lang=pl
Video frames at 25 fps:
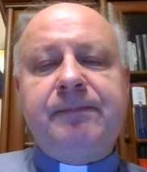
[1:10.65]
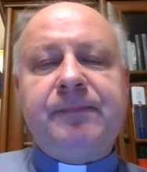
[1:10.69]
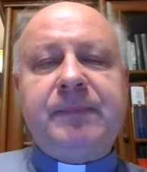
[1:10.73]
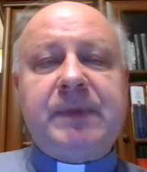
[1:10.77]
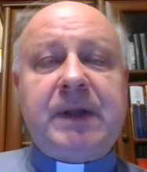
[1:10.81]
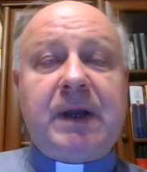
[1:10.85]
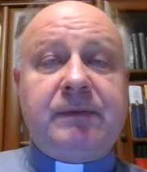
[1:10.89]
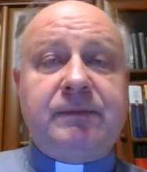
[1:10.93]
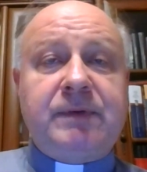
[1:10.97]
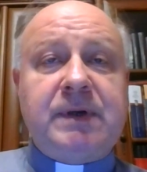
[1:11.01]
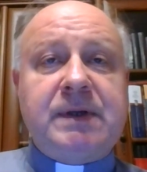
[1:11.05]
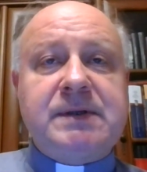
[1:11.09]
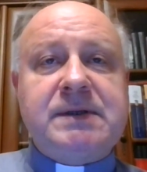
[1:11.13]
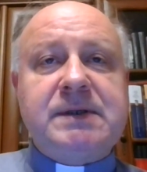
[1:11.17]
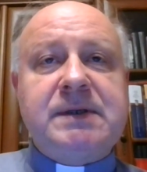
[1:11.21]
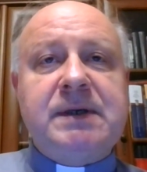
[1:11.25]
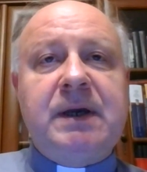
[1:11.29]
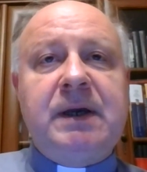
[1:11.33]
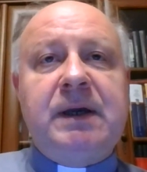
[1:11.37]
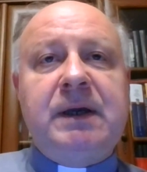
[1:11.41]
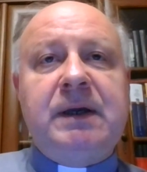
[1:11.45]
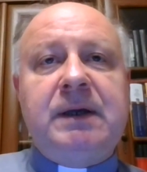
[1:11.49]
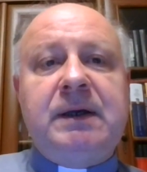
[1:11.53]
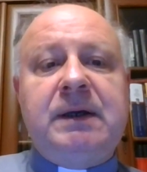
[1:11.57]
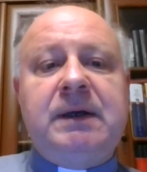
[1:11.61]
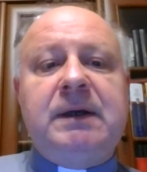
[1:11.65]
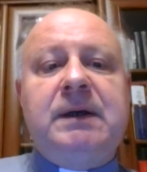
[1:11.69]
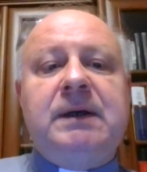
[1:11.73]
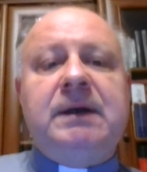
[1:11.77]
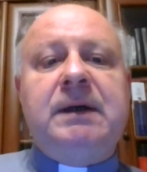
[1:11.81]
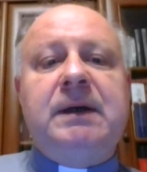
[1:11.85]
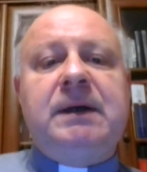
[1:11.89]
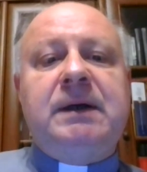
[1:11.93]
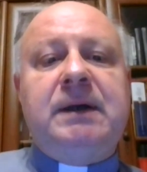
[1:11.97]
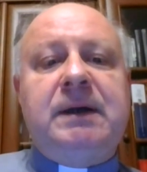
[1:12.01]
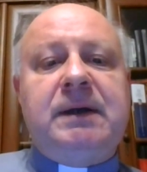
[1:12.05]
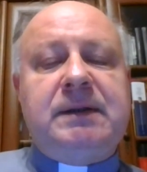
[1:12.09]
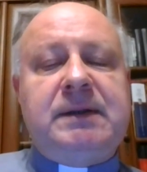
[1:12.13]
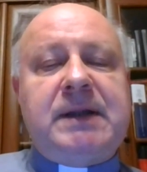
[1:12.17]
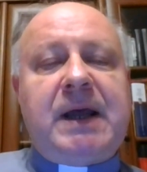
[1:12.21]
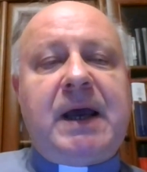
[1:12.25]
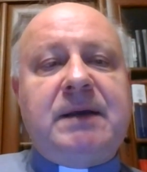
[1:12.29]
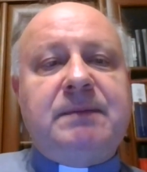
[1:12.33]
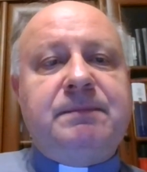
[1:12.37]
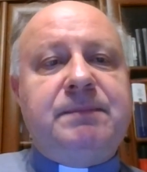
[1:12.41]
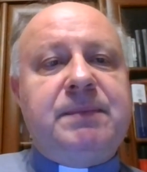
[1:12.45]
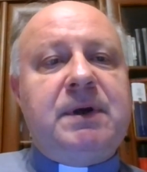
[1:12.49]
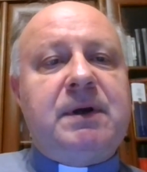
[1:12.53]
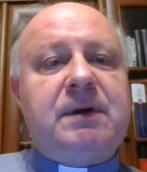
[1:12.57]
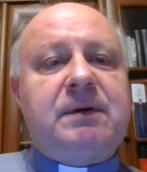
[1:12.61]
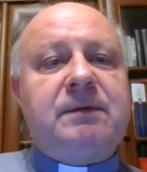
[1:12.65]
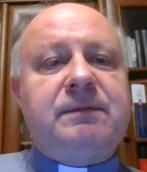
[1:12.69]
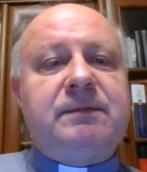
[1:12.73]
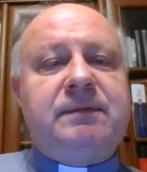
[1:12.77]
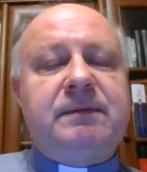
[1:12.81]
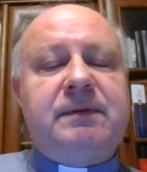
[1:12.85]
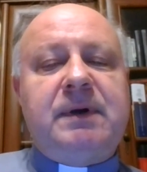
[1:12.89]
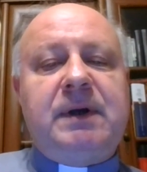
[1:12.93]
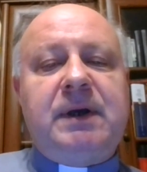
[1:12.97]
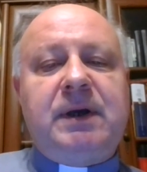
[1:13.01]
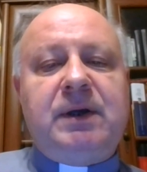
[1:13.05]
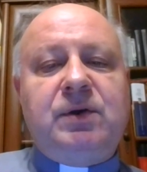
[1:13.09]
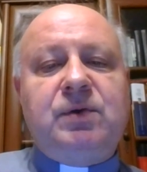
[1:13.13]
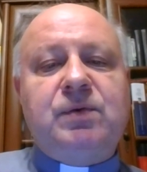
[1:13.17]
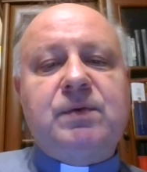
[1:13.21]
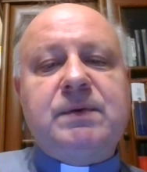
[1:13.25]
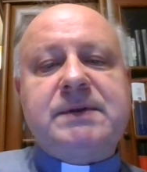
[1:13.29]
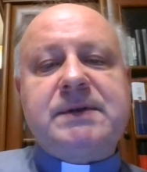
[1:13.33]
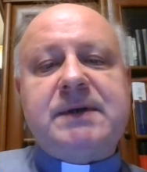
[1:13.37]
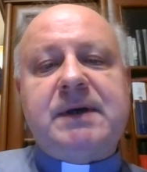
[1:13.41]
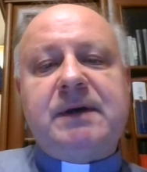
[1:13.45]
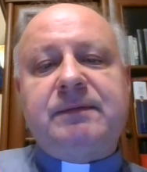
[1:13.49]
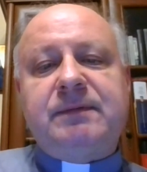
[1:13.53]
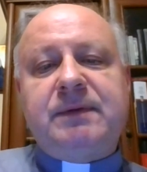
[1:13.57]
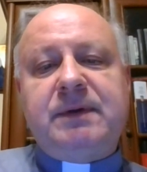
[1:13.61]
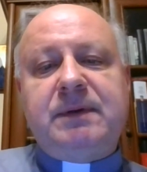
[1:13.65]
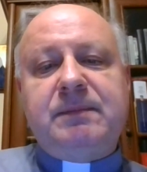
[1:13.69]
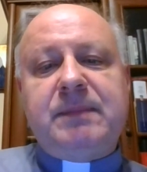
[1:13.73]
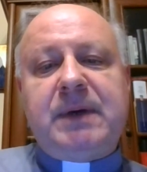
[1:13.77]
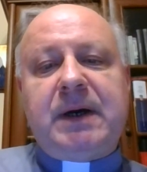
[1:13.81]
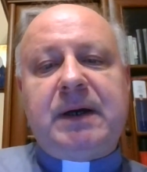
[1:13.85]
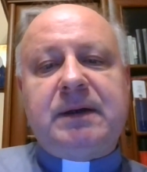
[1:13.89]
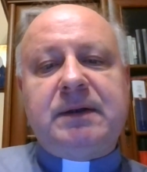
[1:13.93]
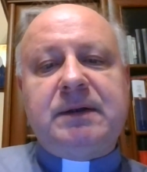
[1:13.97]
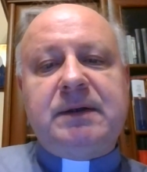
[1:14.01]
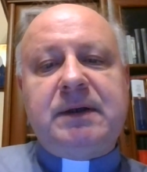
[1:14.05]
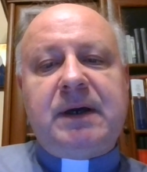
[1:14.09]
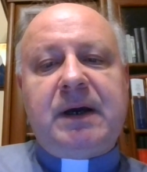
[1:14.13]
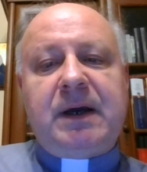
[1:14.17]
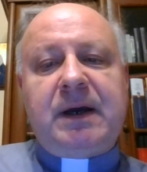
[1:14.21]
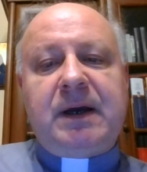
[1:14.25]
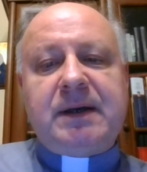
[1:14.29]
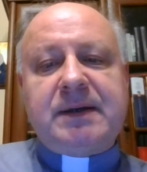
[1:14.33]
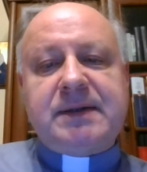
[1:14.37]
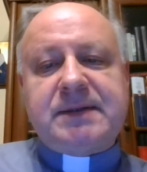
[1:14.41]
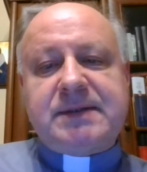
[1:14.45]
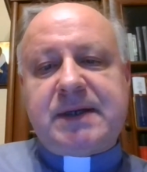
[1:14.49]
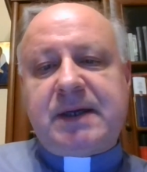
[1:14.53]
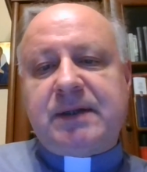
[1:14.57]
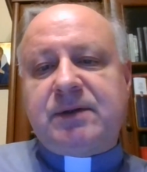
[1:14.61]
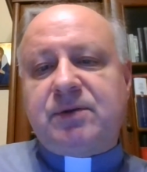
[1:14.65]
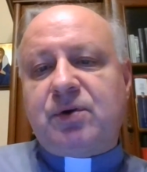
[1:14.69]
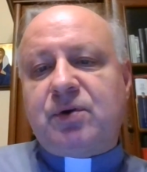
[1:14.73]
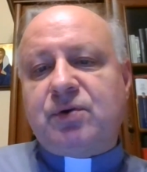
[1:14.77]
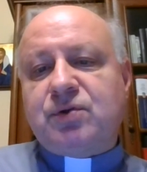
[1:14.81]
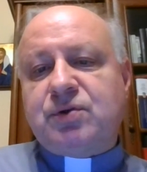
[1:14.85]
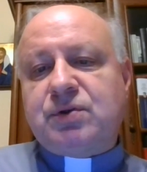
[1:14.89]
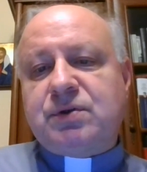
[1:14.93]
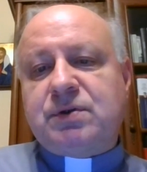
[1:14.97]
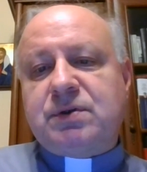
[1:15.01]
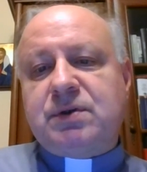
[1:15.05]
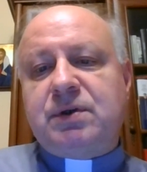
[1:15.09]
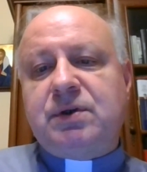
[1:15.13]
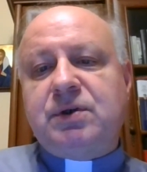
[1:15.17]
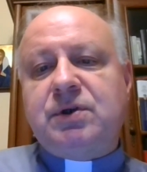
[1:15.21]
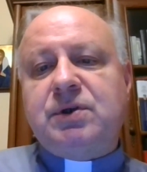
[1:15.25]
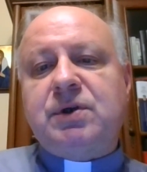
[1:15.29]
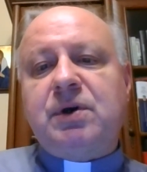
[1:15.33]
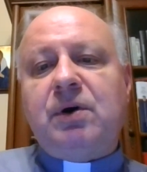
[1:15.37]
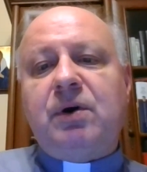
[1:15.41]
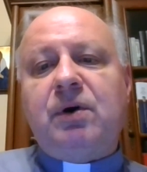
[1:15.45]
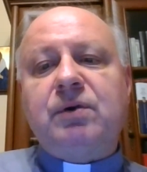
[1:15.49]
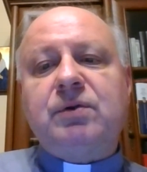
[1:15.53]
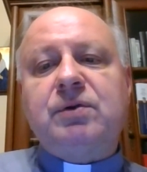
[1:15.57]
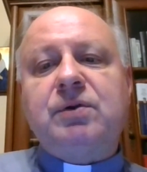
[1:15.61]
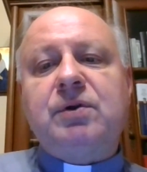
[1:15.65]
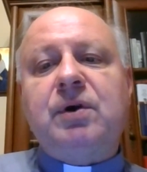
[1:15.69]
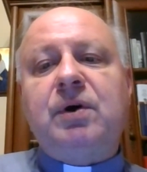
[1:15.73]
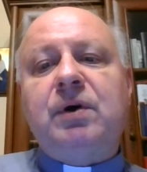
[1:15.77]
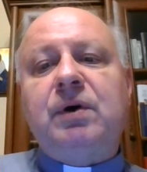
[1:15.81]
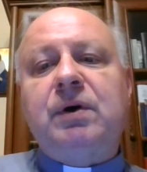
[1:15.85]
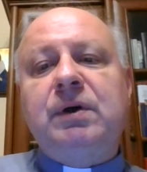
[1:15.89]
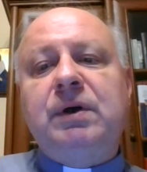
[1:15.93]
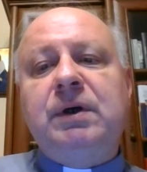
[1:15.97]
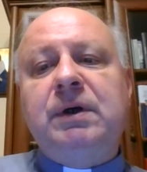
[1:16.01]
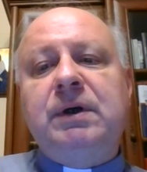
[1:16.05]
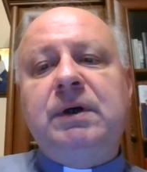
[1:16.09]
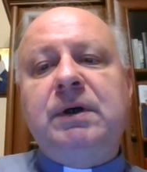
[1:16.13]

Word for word: Tak więc najpierw Józef i Maryja zatroszczyli się o to,